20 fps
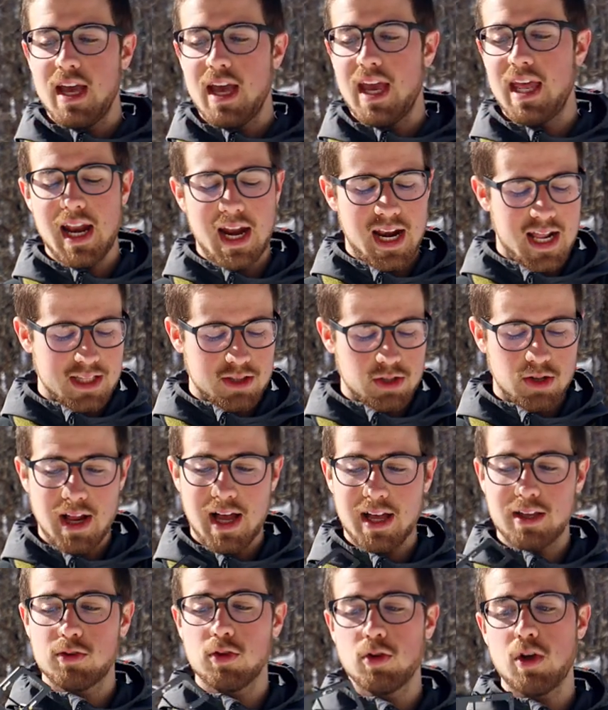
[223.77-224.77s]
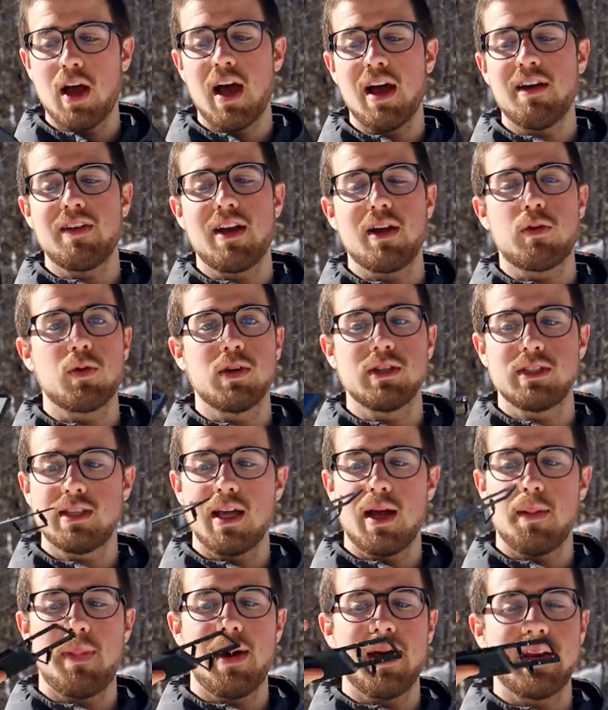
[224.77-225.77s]
e dall'altro lato avrà
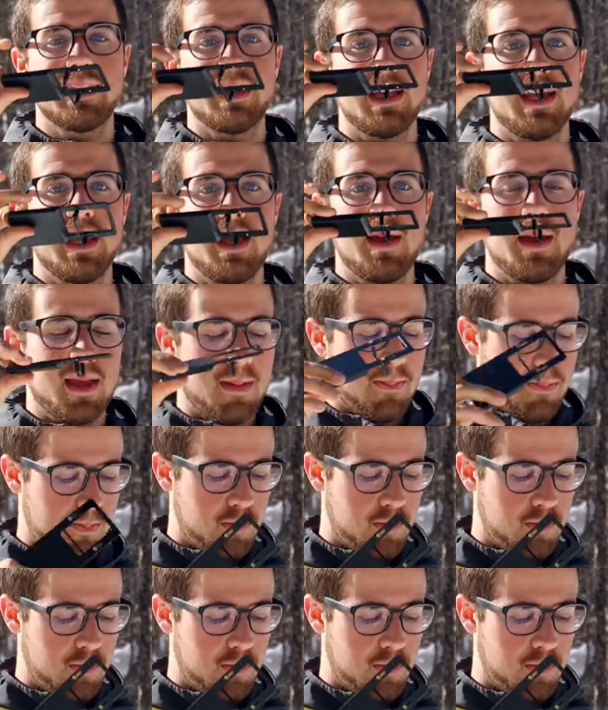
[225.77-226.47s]
questa parte